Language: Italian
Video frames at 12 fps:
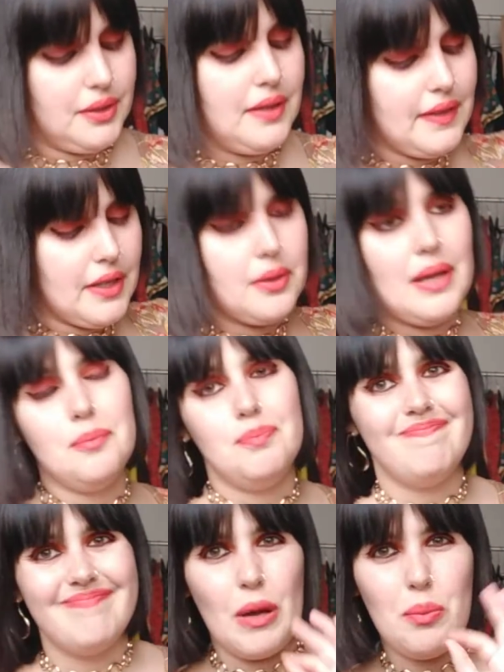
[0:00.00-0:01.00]
non è vero, è un,
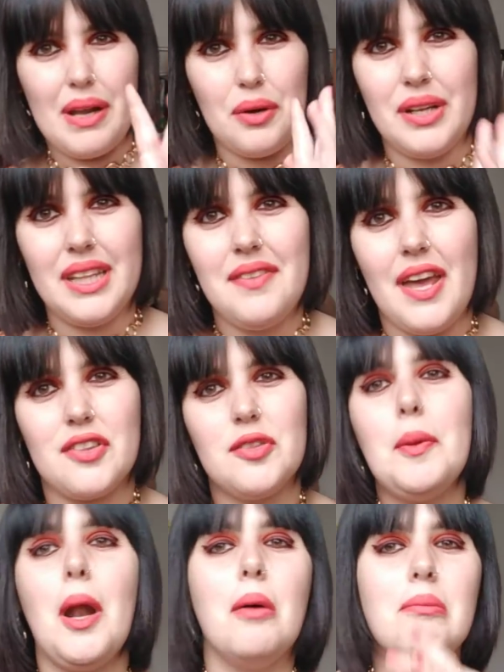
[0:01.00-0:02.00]
è un marrone diverso,
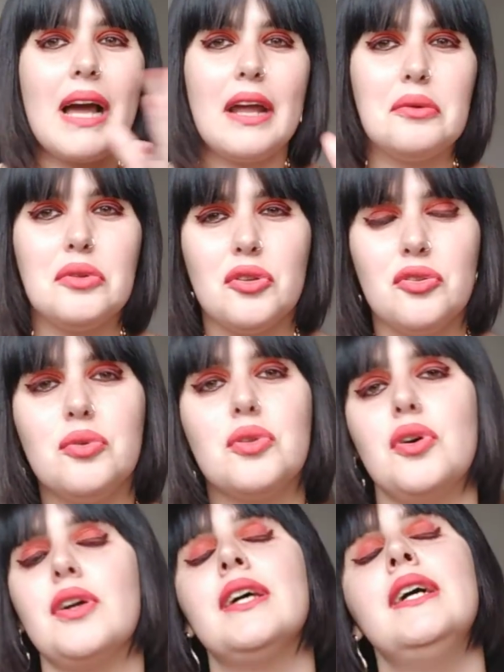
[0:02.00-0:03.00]
però magari un ton sur
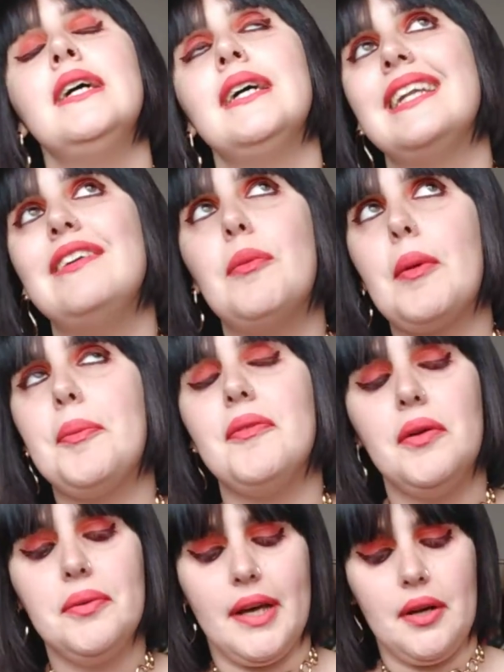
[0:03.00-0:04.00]
ton, devo proprio
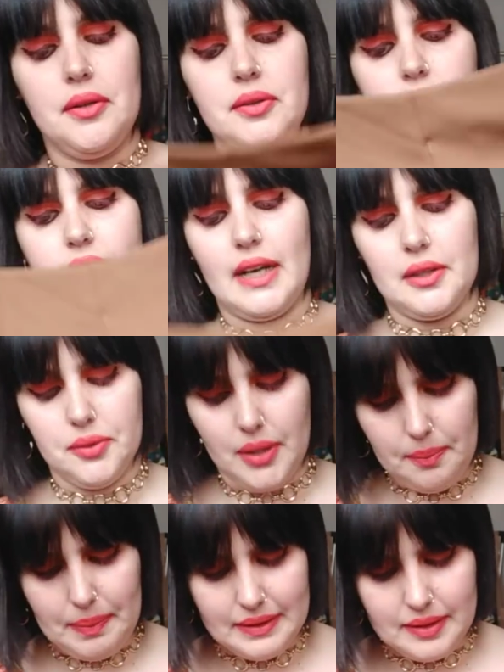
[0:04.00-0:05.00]
valutarlo indossato. È
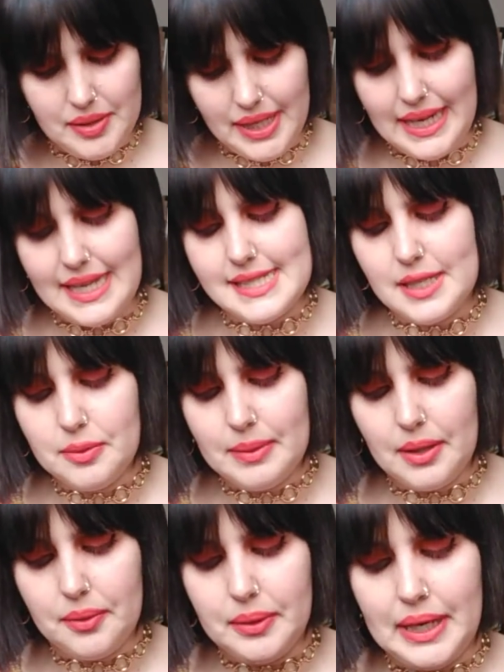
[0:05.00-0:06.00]
un pantalone classico
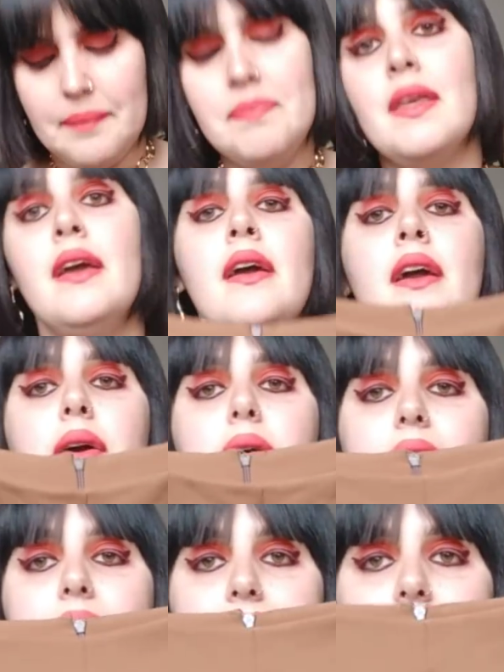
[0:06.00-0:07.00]
marrone,
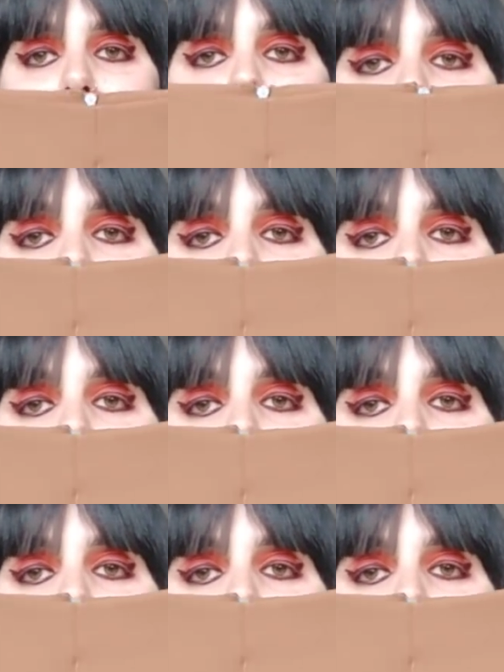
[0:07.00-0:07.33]
con la riga,